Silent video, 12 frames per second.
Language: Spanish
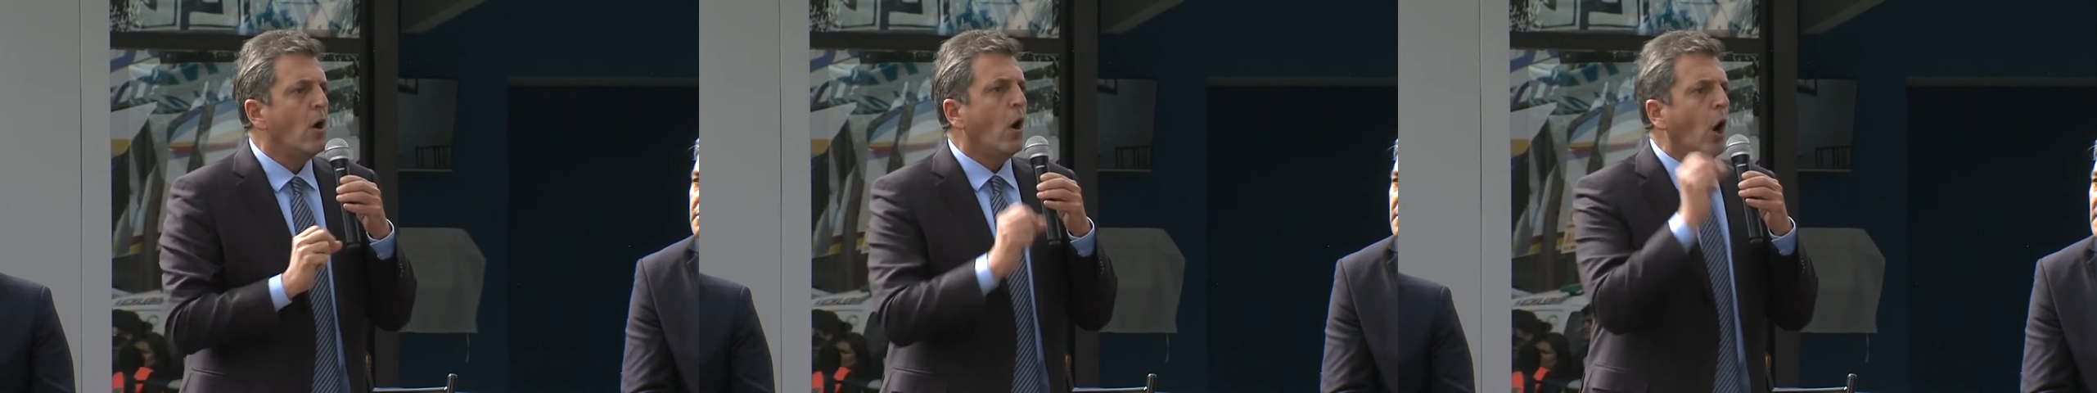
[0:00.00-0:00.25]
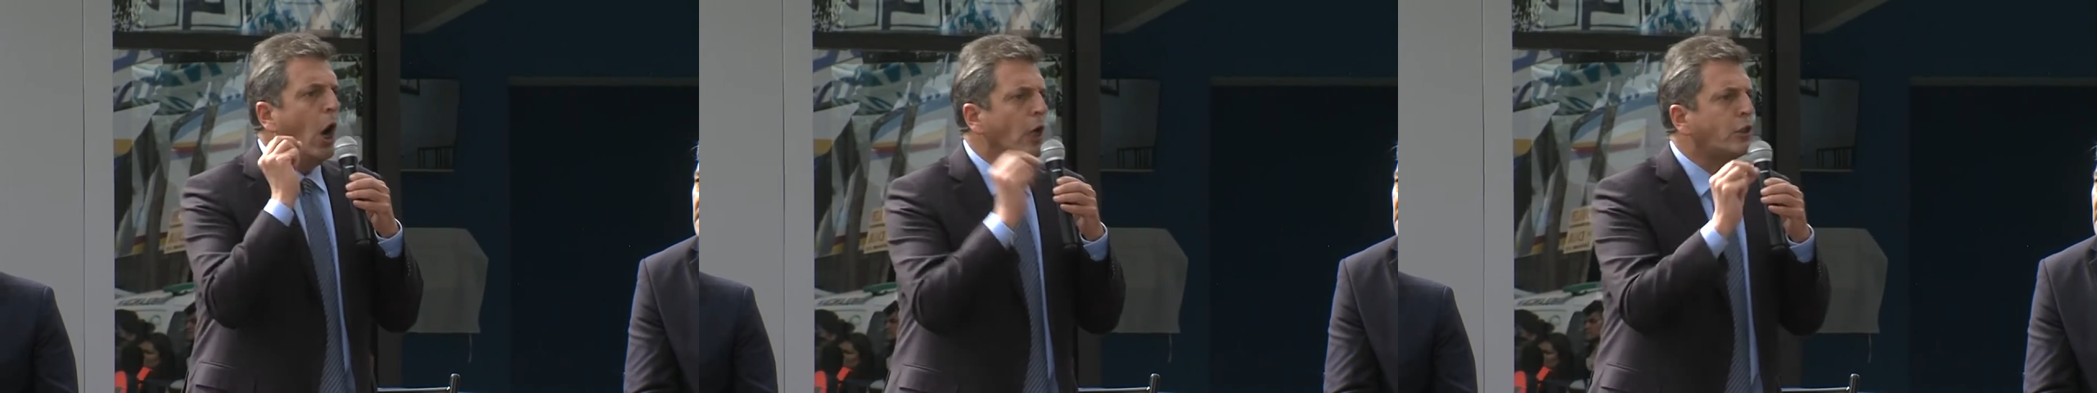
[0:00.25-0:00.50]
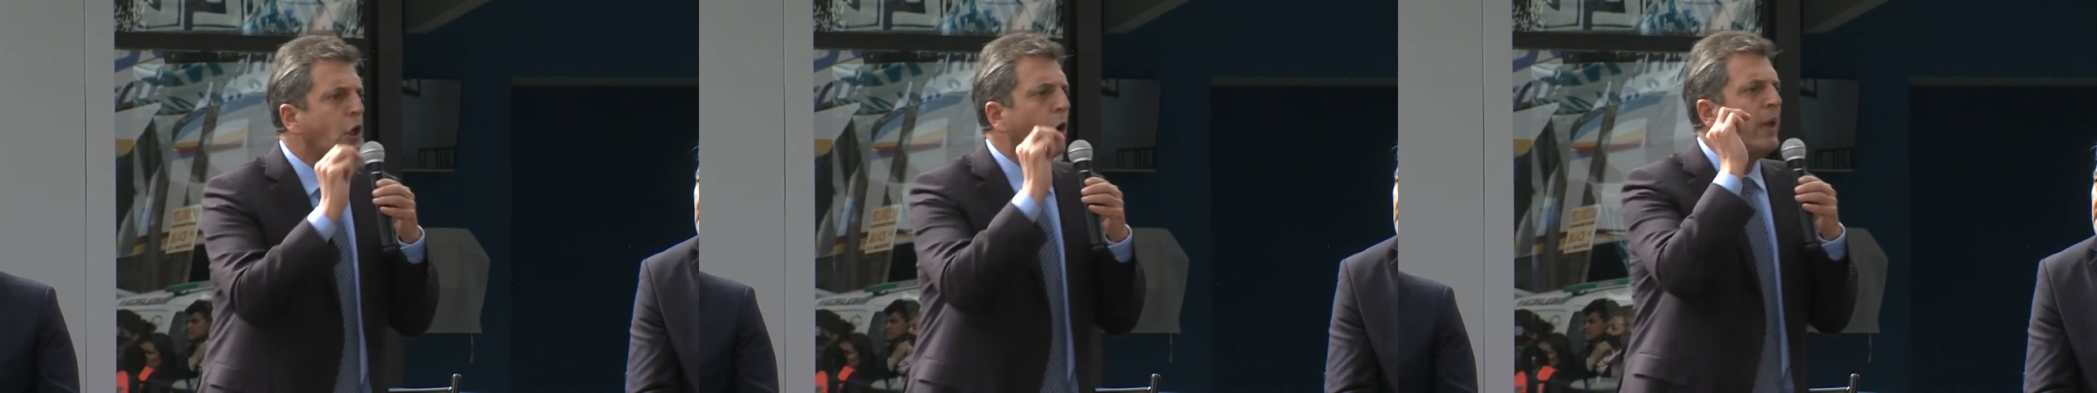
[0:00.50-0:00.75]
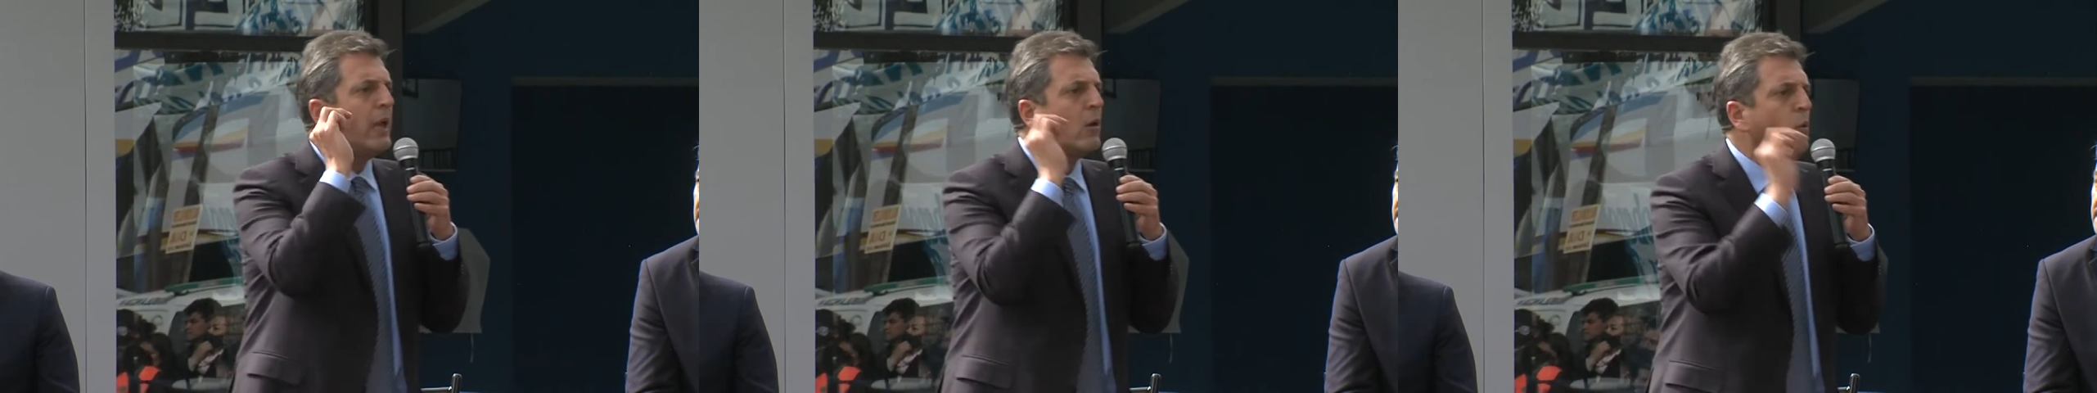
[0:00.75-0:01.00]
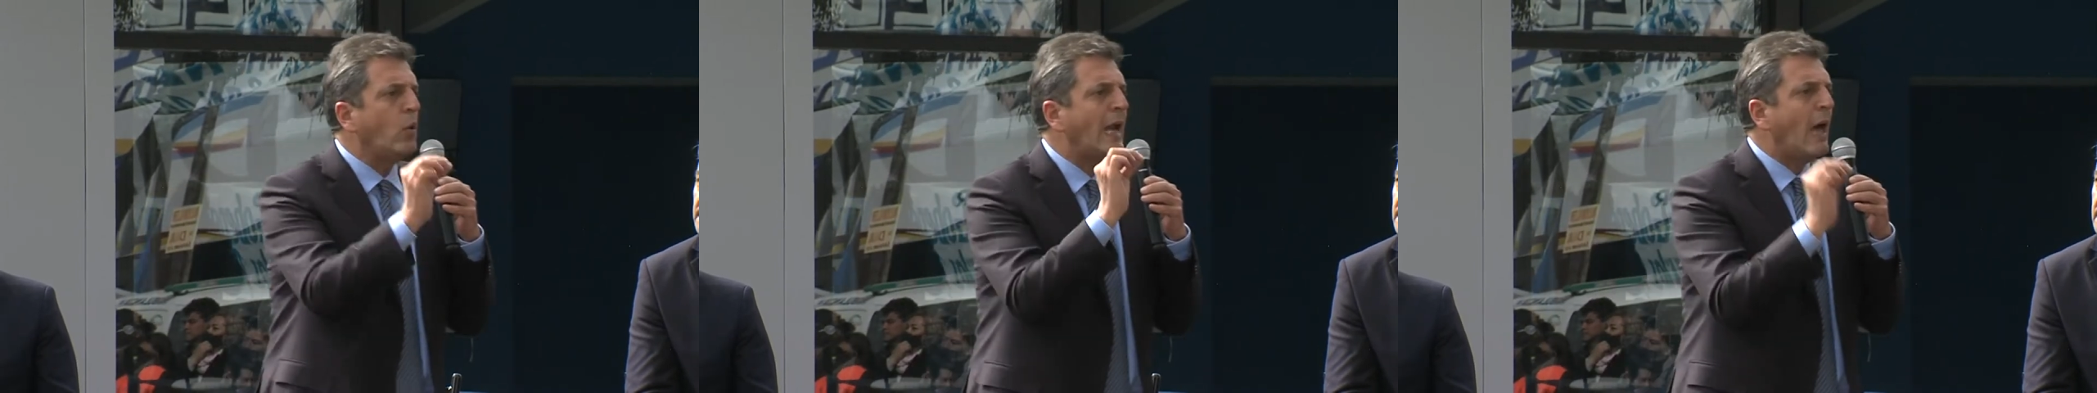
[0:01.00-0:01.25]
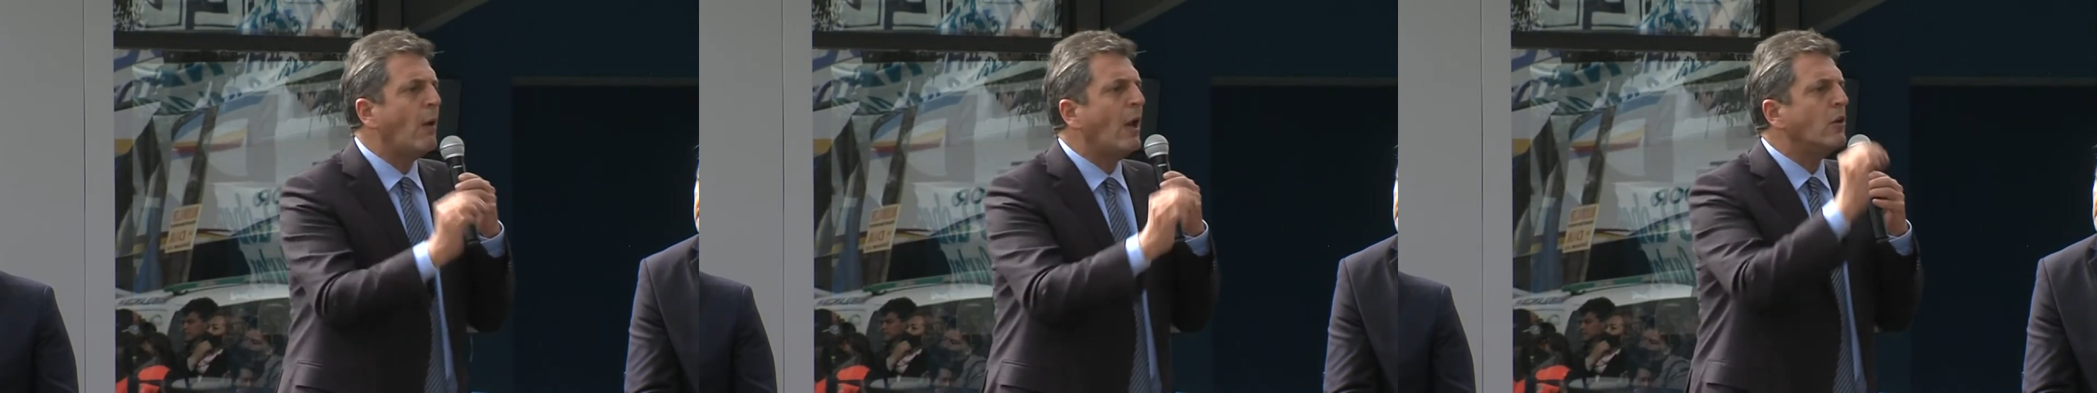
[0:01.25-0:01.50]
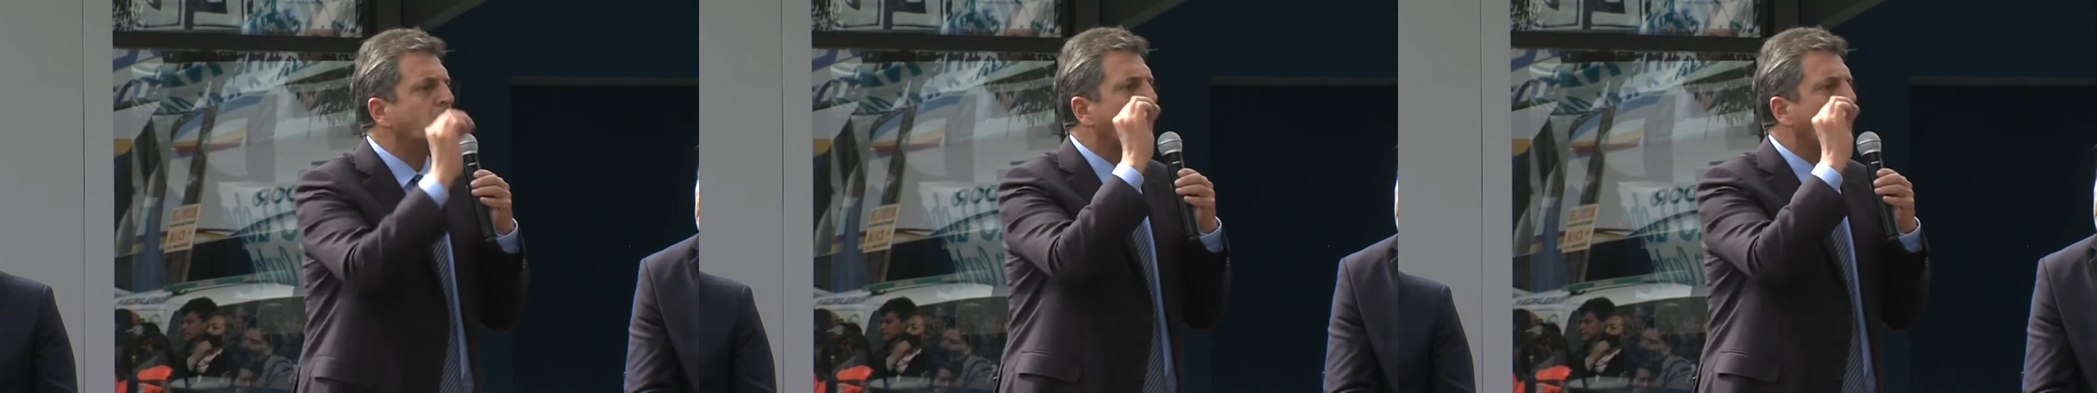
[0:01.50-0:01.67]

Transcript: otro vinculado a los